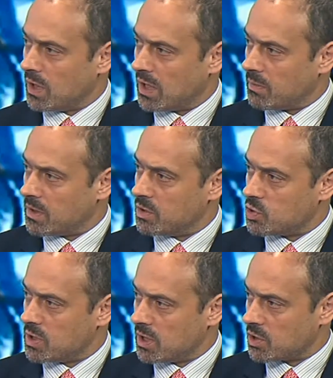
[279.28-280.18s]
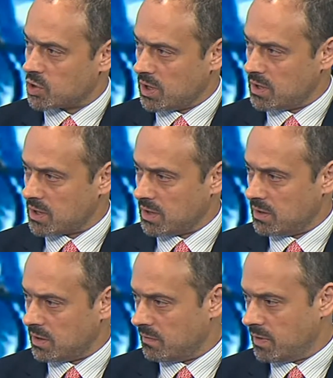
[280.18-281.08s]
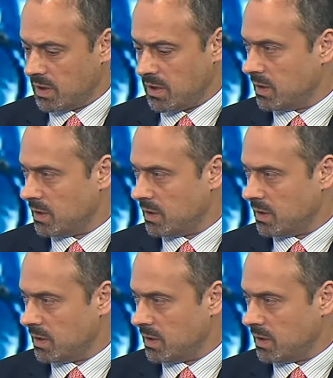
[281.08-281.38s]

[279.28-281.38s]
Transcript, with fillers: alla medicina, alla scienza di intervenire